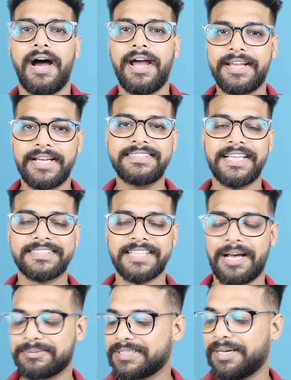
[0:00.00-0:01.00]
हाय गाइज
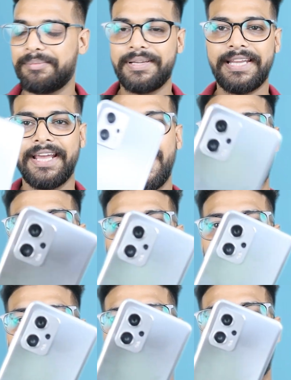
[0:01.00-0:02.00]
कैसे आप सब ये है
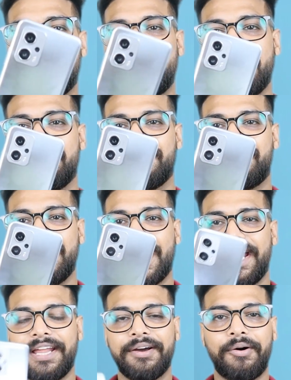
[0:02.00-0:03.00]
Redmi का
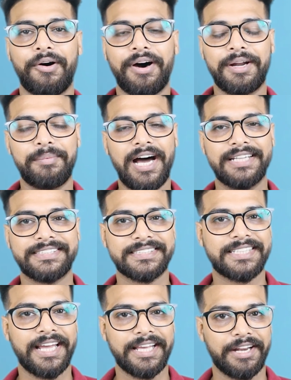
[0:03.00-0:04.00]
K50i और मैं आज
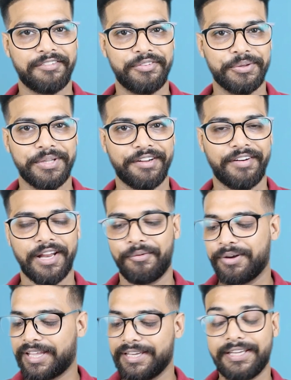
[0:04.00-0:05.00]
इसका एक रिव्यू देने वाला
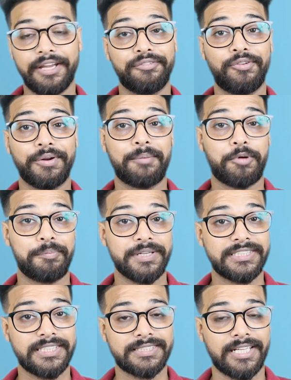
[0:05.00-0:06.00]
हूँ कि ये फ़ोन आपको
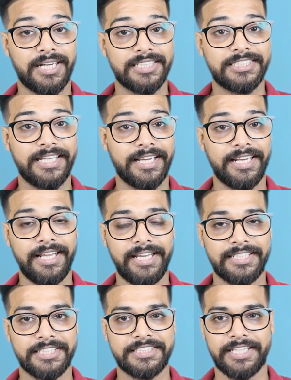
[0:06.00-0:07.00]
परचेज़ करना चाहिए कि नहीं
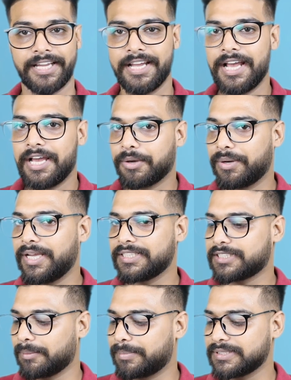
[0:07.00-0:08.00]
करना चाहिए क्योंकि ये
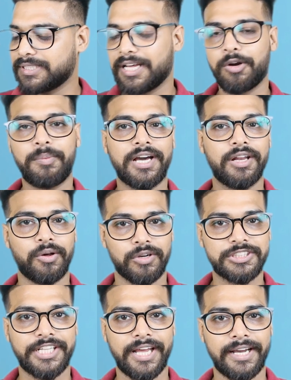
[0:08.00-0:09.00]
छब्बीस हज़ार रुपये का
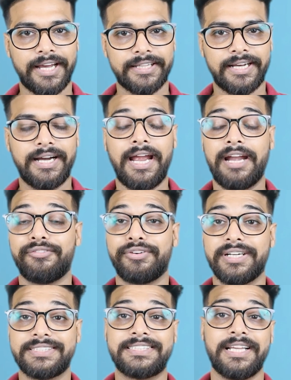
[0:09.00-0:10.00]
लॉन्च किया गया था एंड
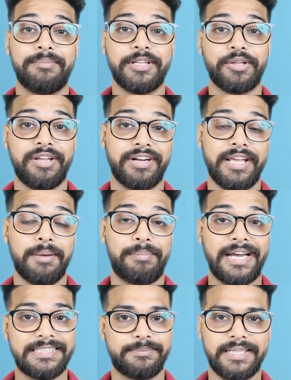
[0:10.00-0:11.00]
फर्स्ट सेल में तो इवन कि ये
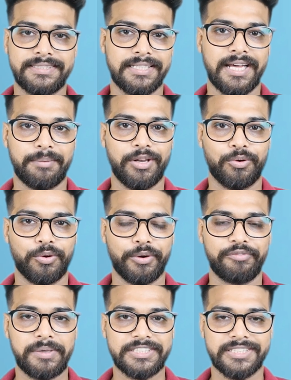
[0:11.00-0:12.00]
बाईस बाईस हज़ार में लोगों
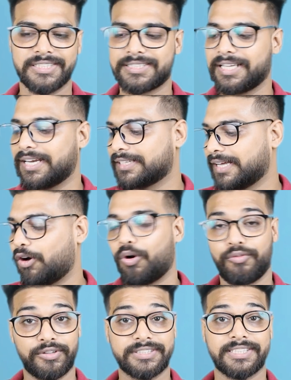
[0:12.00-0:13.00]
ने परचेस कर लिया था
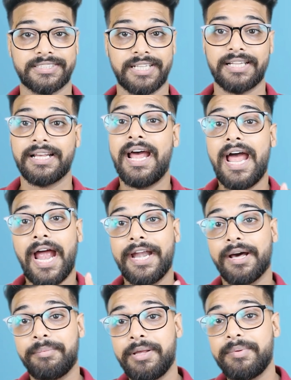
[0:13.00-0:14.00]
ऑफर्स के साथ
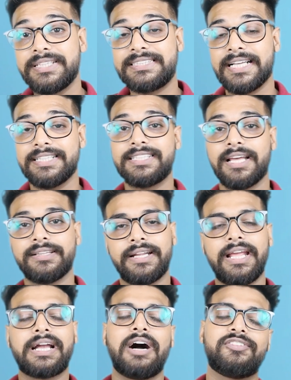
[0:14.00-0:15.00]
एंड अभी भी सेल्स के
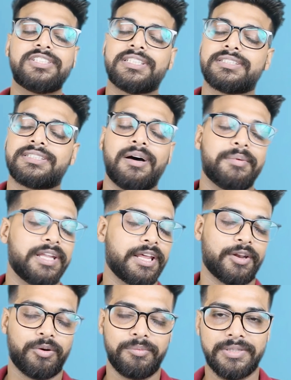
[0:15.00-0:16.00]
अंदर ये काफ़ी सस्ता हमें
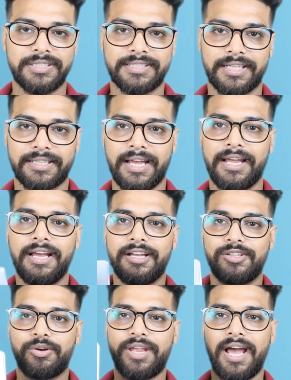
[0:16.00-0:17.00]
देखने को मिल सकता
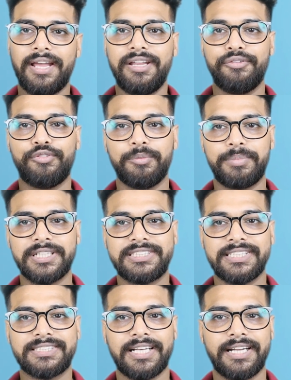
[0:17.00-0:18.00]
है तो क्या ये फ़ोन
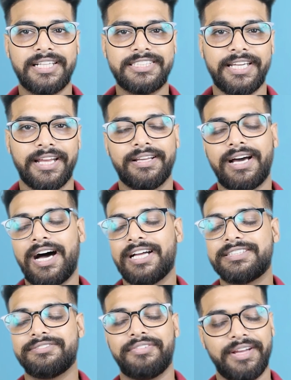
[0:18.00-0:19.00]
परचेस करना चाहिए
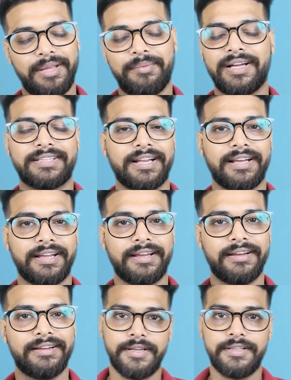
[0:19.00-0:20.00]
आज वही बात
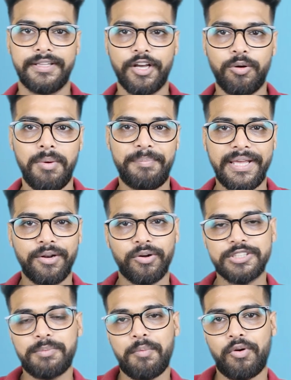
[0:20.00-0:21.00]
करेंगे देखो मैं बी
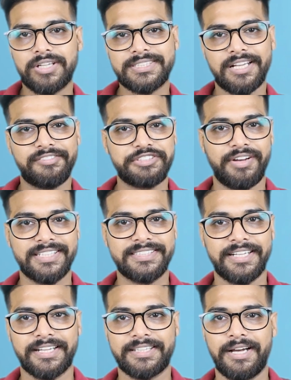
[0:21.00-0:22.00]
रोज में बहुत ज़्यादा
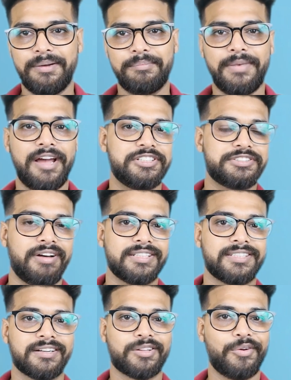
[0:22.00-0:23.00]
विश्वास नहीं रखता मैं
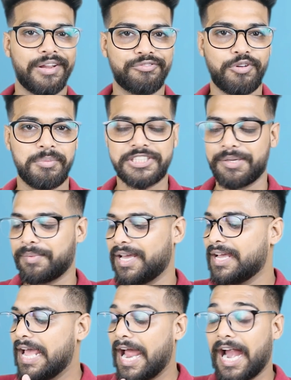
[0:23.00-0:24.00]
विश्वास रखता हूँ इन्फॉर्मेशन में
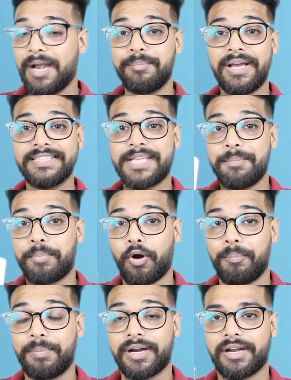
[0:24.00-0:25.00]
एंड मैं इसकी
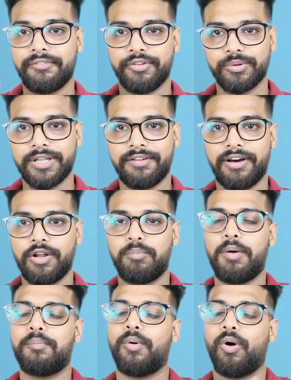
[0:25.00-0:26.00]
प्रॉपर रिव्यू देने वाला
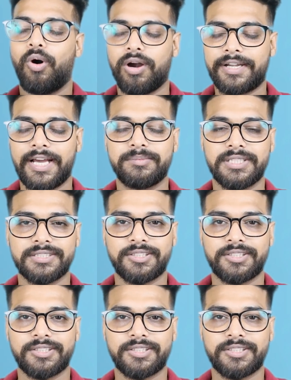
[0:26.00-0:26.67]
हूँ मैं बहुत टाइम से